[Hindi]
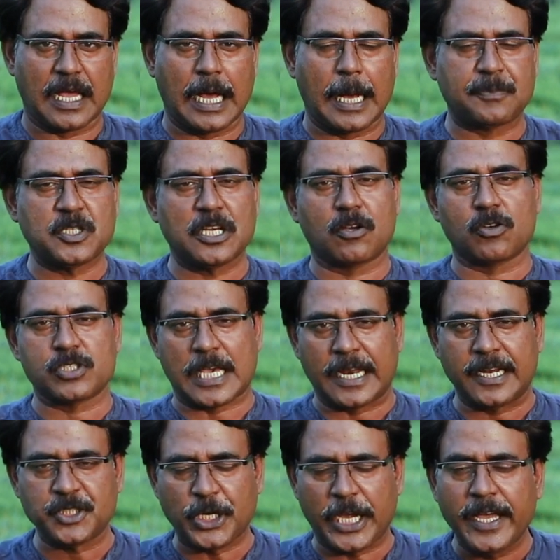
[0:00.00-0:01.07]
आपसे
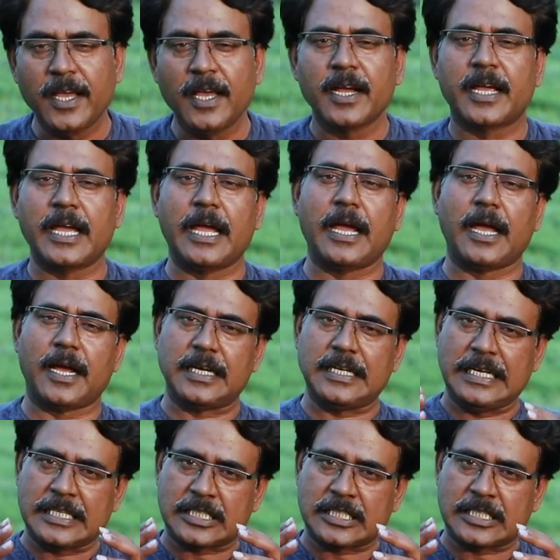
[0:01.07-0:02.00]
गुजारिश है कि